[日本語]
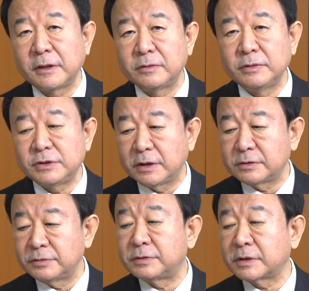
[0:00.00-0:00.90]
年の1
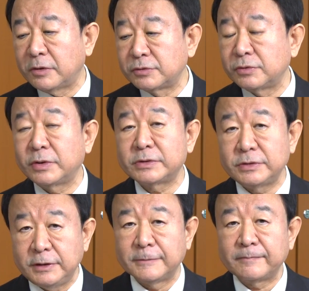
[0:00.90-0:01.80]
月2日お正月
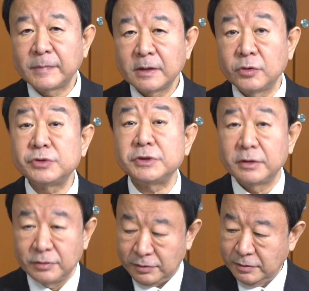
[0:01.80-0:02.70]
にロシア
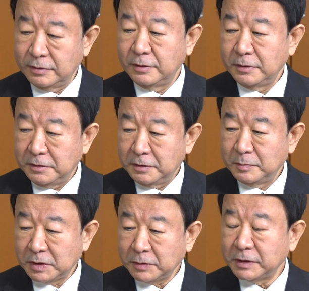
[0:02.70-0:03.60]
の、
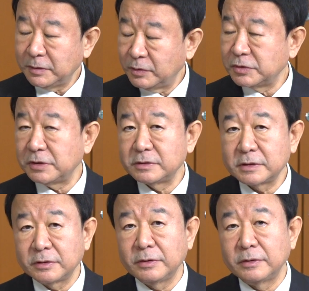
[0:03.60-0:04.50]
まあ、たまたまロシアです
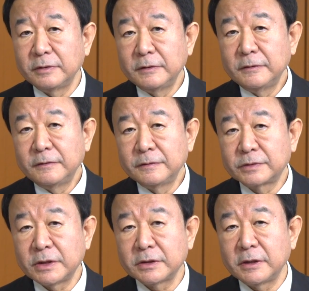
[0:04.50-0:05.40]
けど
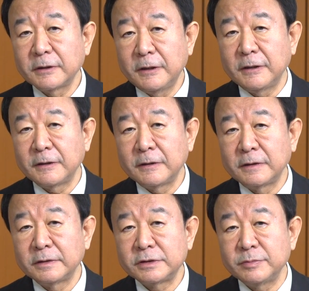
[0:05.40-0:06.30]

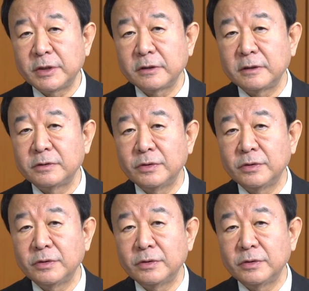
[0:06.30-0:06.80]
タンカーが島根県